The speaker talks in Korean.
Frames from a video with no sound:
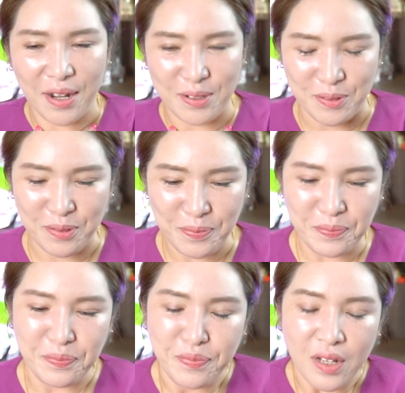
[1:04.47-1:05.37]
해가지고
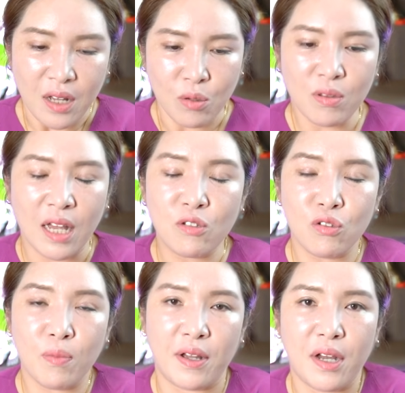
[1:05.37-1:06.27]
돈
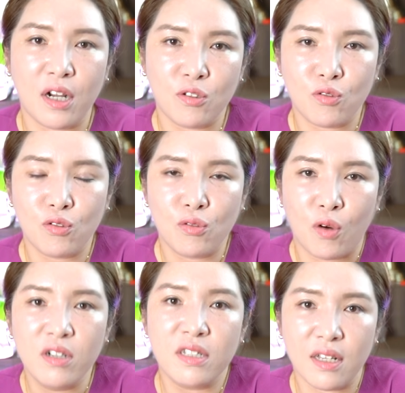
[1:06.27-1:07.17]
대출 받아가지고
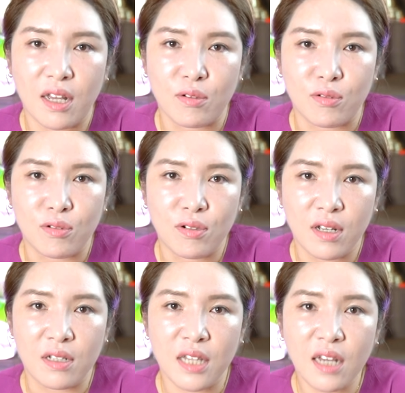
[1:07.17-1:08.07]
월세 내고
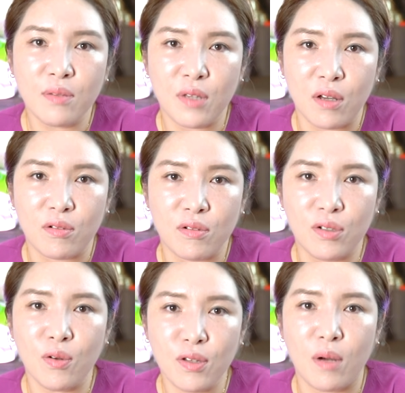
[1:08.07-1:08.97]
예, 세금 내고
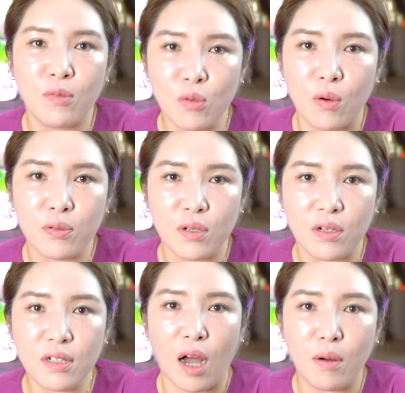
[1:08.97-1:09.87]
그러고 나면 또 없어요.
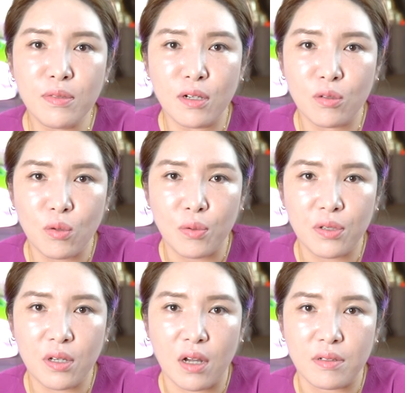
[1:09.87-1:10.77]
그 다음 달은 또
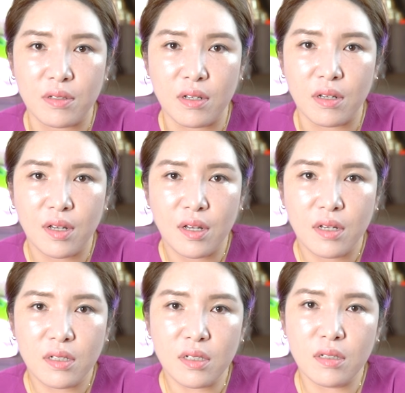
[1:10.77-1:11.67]
어떻게 하는데?
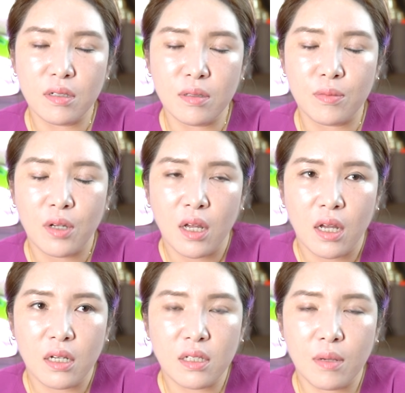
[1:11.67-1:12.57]
지금
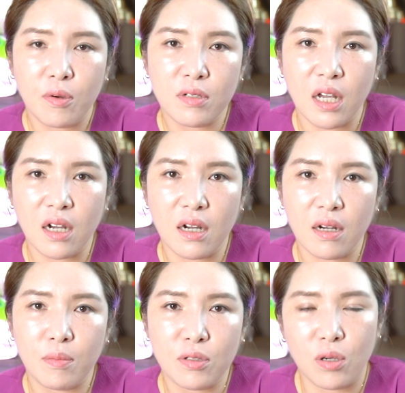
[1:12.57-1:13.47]
이제 뭐
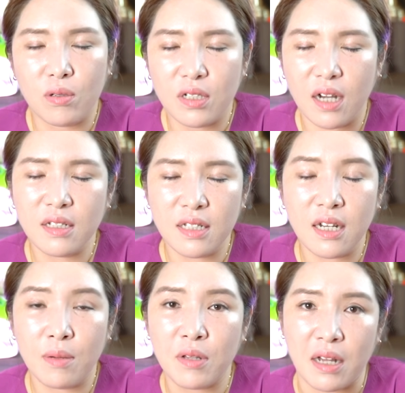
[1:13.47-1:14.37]
제가 뭐 정치하는
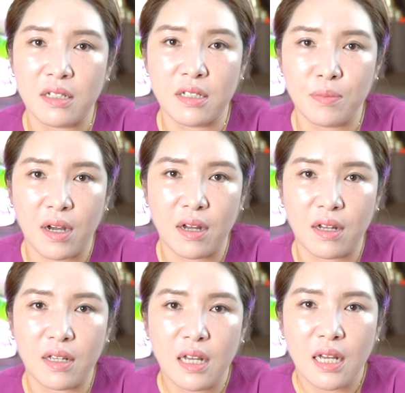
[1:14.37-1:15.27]
사람은
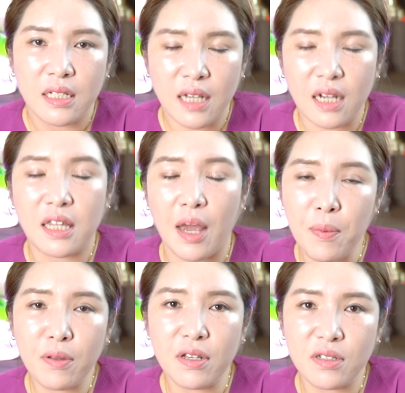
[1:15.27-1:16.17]
아니지만 제가
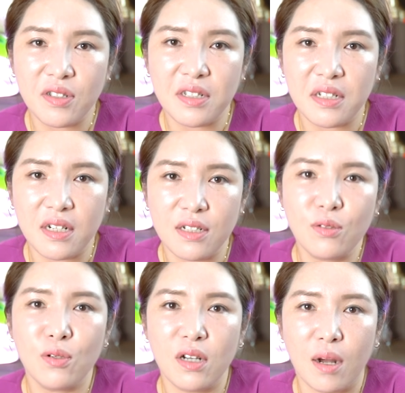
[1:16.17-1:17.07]
대변해서 진짜 큰
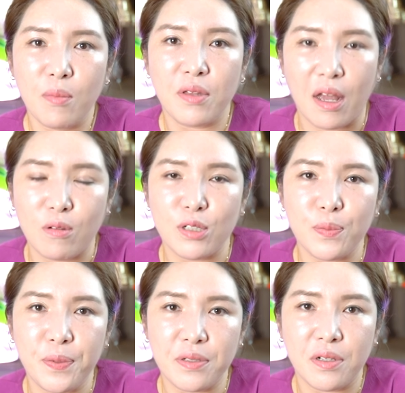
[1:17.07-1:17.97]
소리를 한번 내고
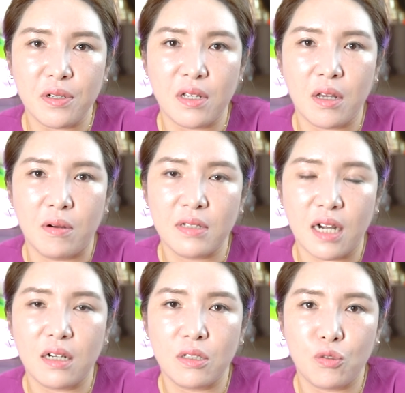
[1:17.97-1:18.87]
싶어서 이
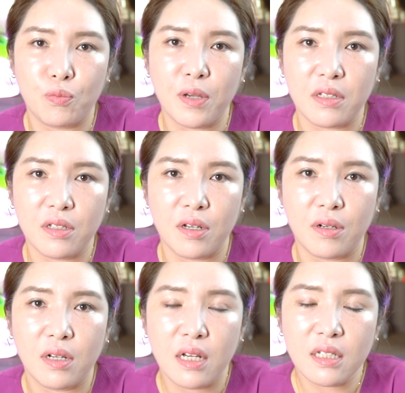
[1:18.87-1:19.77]
영상을
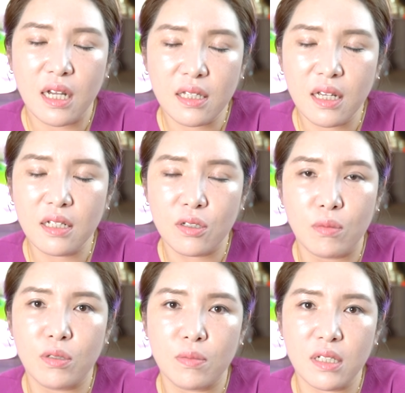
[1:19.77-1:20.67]
준비했어요. 사태는
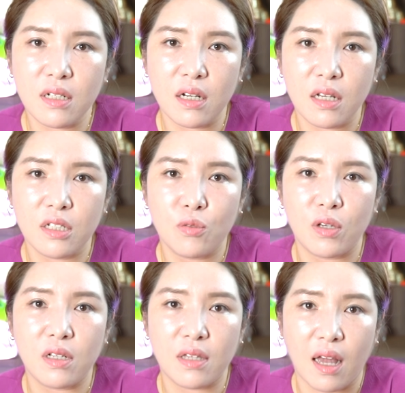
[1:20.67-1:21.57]
점점 심각해지고
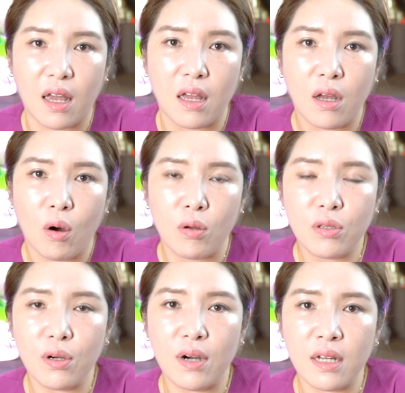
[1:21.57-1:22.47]
있는데
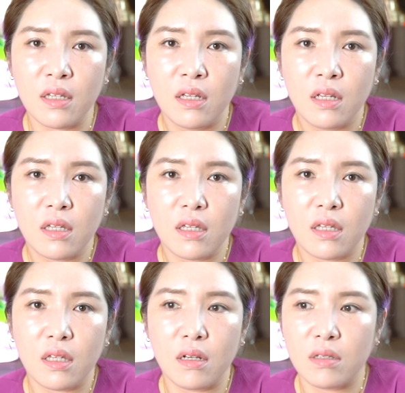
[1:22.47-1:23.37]
어떠한
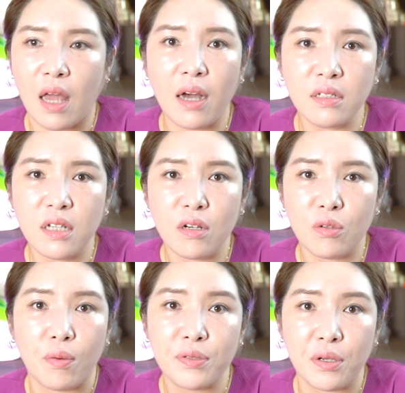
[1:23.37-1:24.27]
어, 대안책은
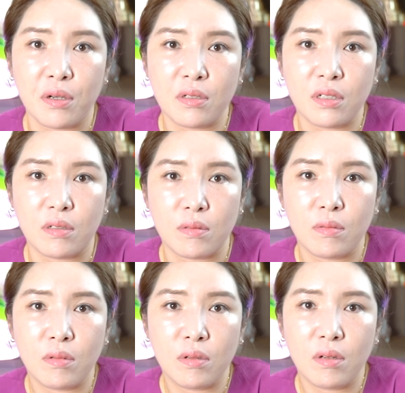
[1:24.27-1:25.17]
없어요 지금.
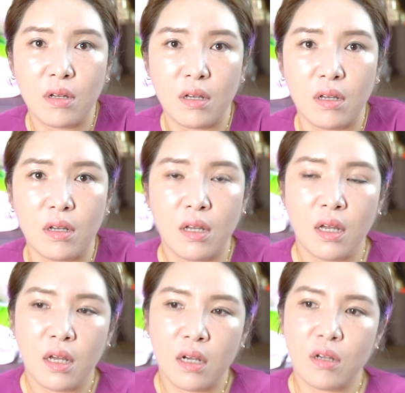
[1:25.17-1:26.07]
예.
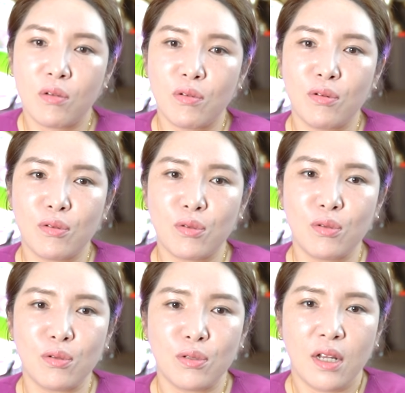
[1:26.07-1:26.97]
그리고
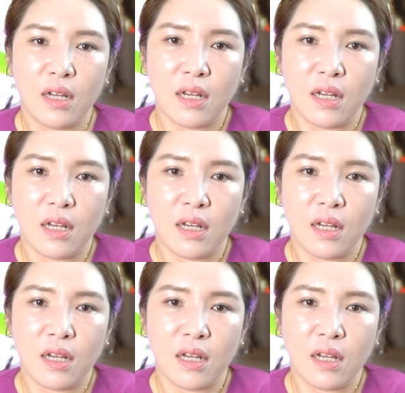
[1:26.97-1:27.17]
또